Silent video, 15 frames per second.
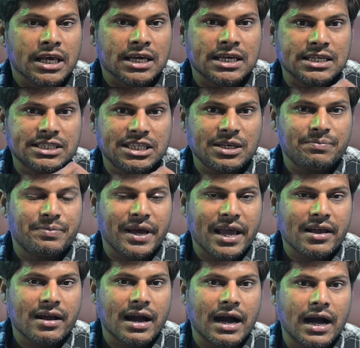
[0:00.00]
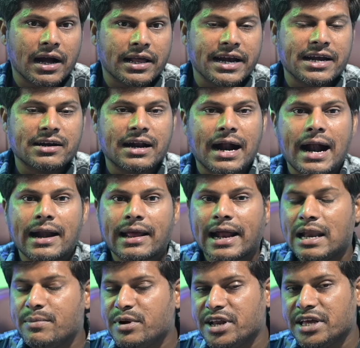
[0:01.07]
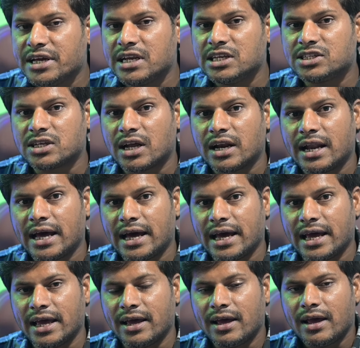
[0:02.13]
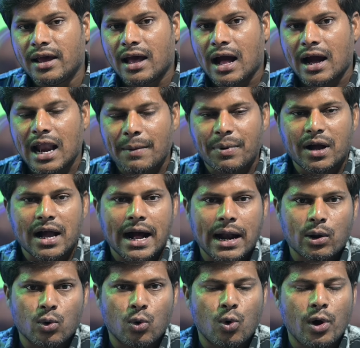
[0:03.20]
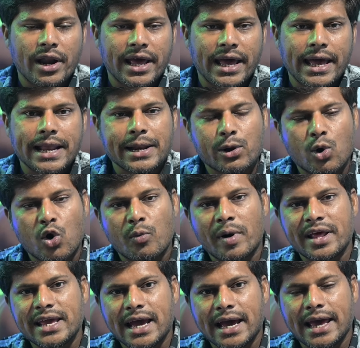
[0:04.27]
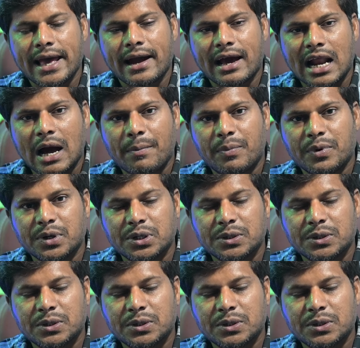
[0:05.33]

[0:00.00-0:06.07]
किसी बैंक का क्रेडिट कार्ड का लिमिट इंक्रीज करना है अगर आपका कार्ड ओल्ड है रिकॉर्ड बढ़िया है अगर आप